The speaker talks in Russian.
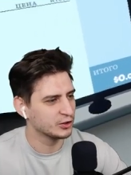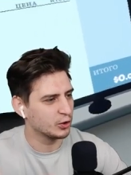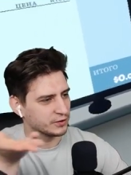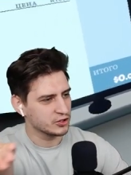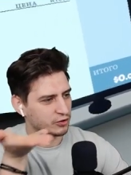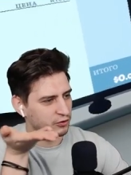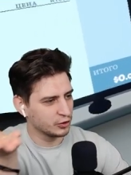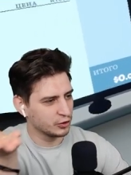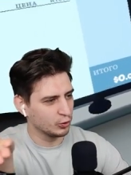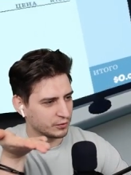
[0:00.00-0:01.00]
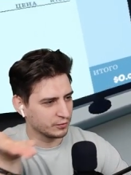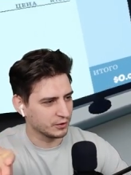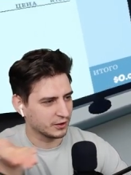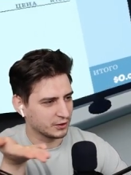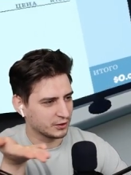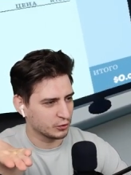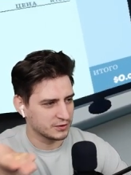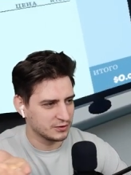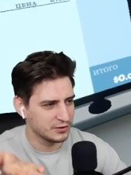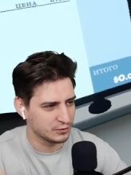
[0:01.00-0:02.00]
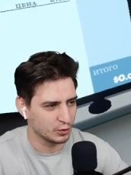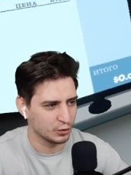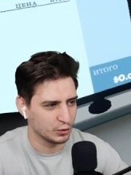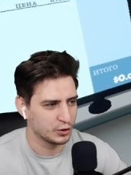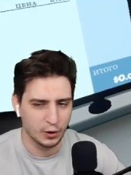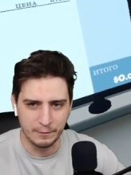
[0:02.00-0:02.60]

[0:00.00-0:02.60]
знаешь, дно, это, которое снизу, дно.